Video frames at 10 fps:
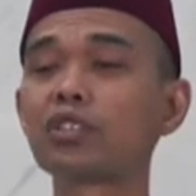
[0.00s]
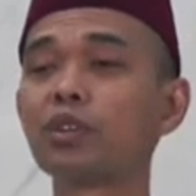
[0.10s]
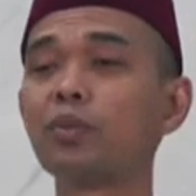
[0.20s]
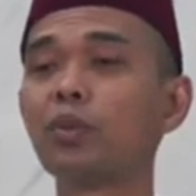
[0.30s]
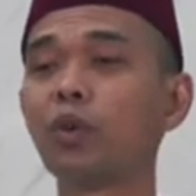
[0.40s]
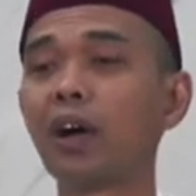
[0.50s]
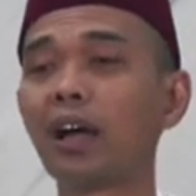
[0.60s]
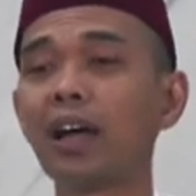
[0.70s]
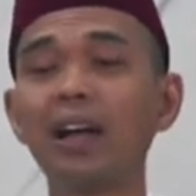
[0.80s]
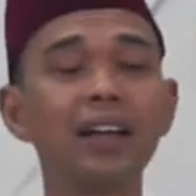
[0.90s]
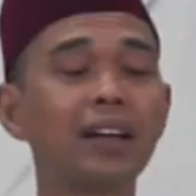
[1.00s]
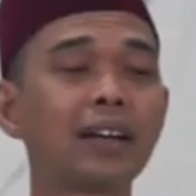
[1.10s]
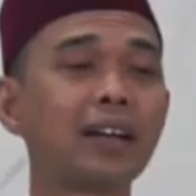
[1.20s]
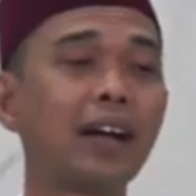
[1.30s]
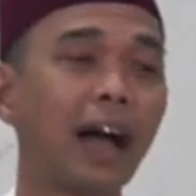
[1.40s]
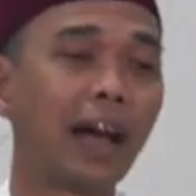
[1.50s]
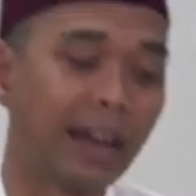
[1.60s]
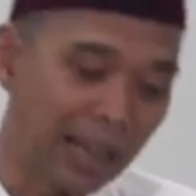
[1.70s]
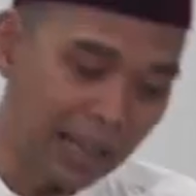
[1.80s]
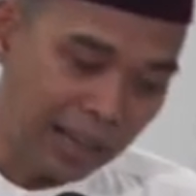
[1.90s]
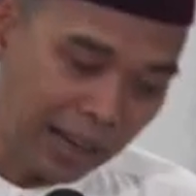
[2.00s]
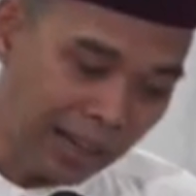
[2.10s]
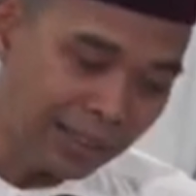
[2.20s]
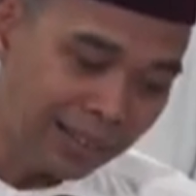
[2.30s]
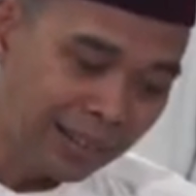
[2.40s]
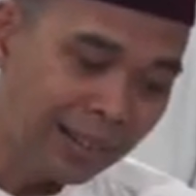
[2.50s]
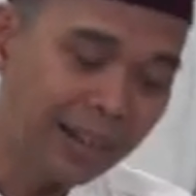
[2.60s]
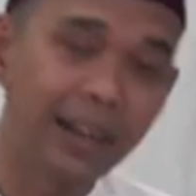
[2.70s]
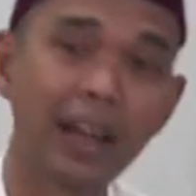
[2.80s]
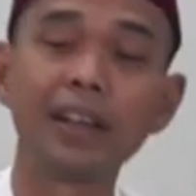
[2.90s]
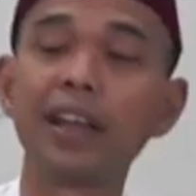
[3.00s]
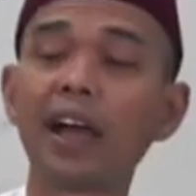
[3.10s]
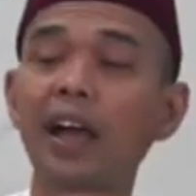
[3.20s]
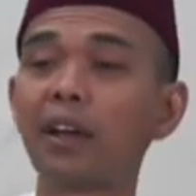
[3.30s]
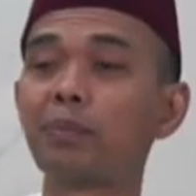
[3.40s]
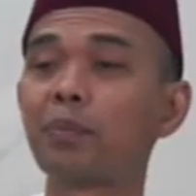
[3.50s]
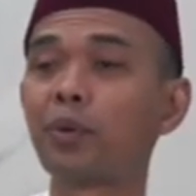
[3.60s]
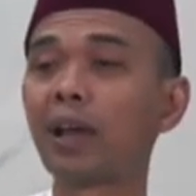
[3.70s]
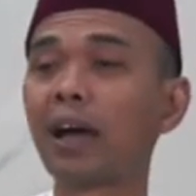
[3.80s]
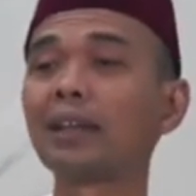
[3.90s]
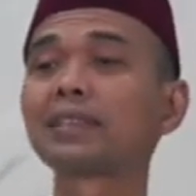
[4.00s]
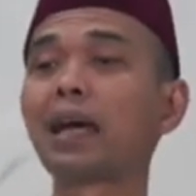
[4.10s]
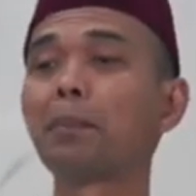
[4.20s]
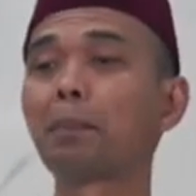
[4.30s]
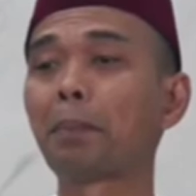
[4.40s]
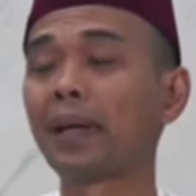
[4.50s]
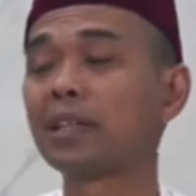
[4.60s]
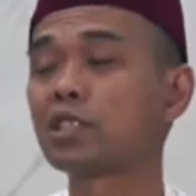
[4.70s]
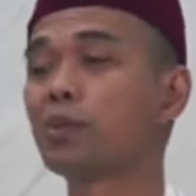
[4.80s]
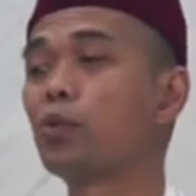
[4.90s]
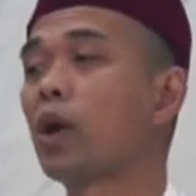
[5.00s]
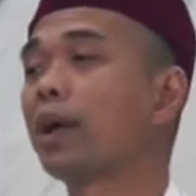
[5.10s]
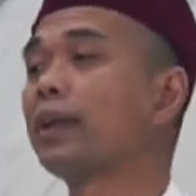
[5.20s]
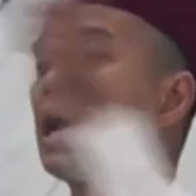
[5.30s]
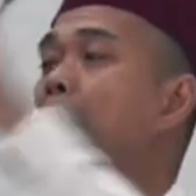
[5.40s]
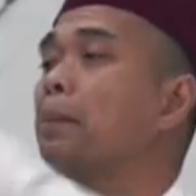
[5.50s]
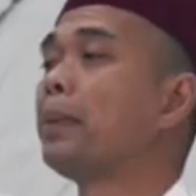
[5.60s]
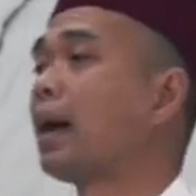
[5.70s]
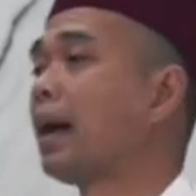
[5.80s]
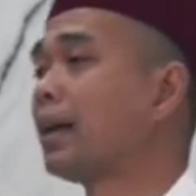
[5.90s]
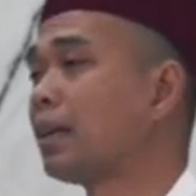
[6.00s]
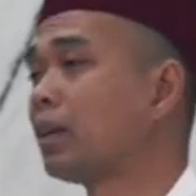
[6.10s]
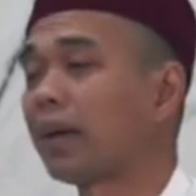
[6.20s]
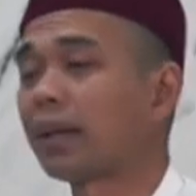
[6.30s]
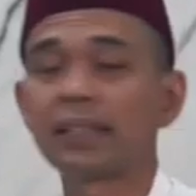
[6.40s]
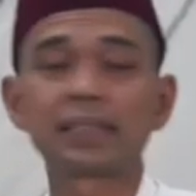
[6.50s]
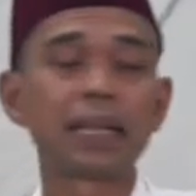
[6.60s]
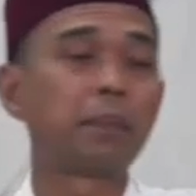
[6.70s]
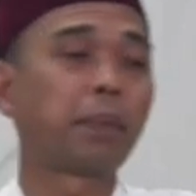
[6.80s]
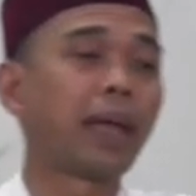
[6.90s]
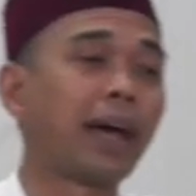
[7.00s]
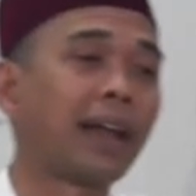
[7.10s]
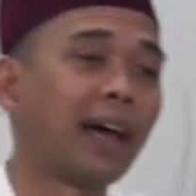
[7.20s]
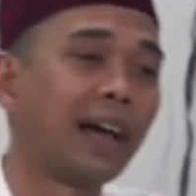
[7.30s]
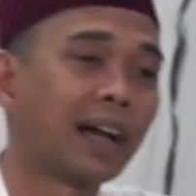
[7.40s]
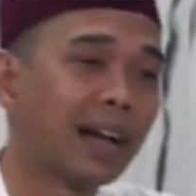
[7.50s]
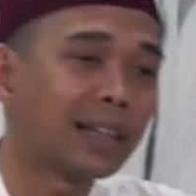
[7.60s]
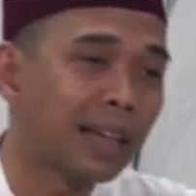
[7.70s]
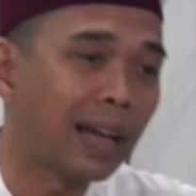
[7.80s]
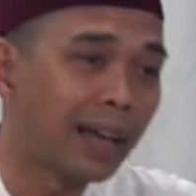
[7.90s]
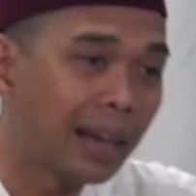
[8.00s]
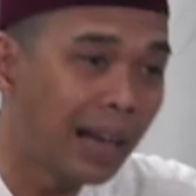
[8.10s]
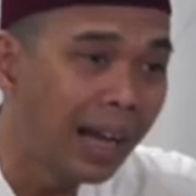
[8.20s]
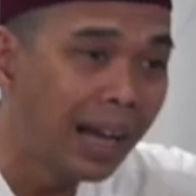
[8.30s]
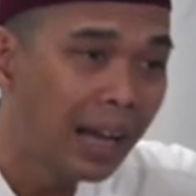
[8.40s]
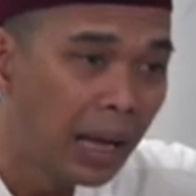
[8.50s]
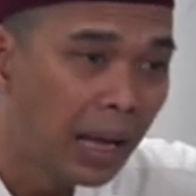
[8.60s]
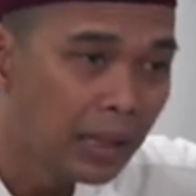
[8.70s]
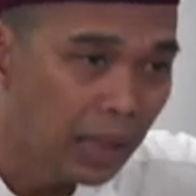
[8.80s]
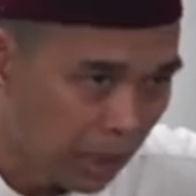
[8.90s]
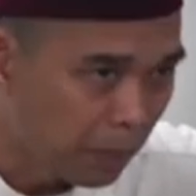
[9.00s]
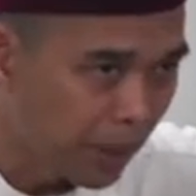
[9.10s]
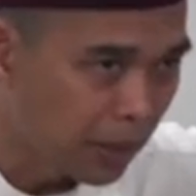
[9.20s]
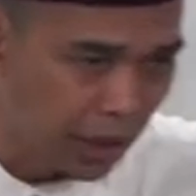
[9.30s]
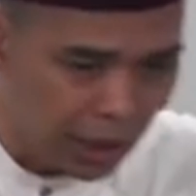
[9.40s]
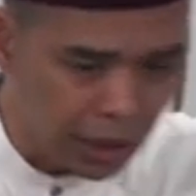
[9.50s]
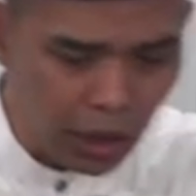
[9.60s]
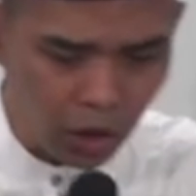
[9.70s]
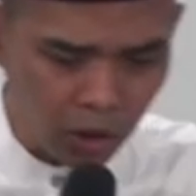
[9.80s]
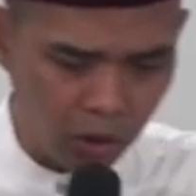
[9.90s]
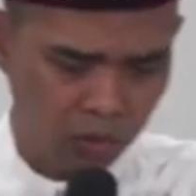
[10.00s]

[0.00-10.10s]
semua ke anak angkat dan jangan pula sampai semua diambil ahli waris sampai anak angkat tak ada tak dapat. Eh dulu